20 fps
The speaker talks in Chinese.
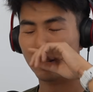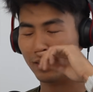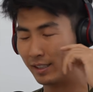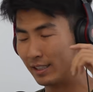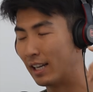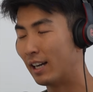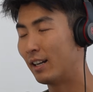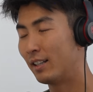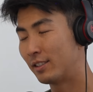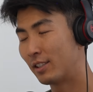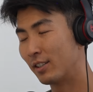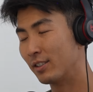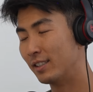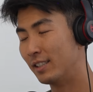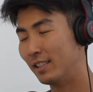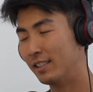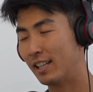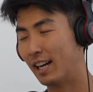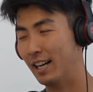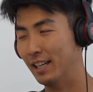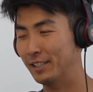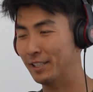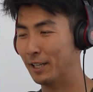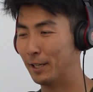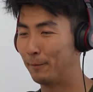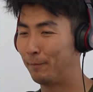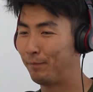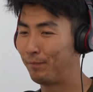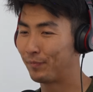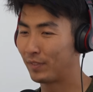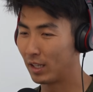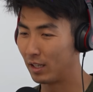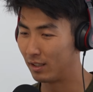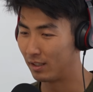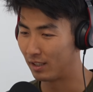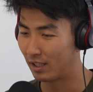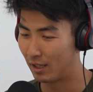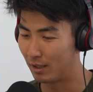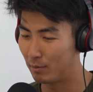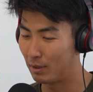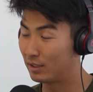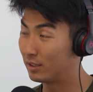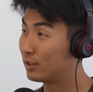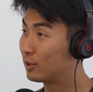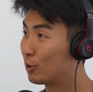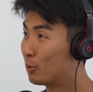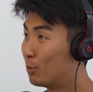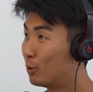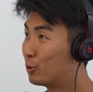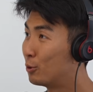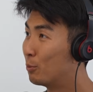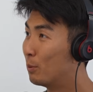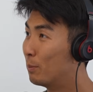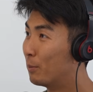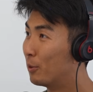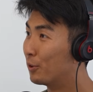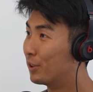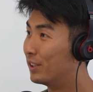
应该要找个时间打一下。是，要不然这周末去温莫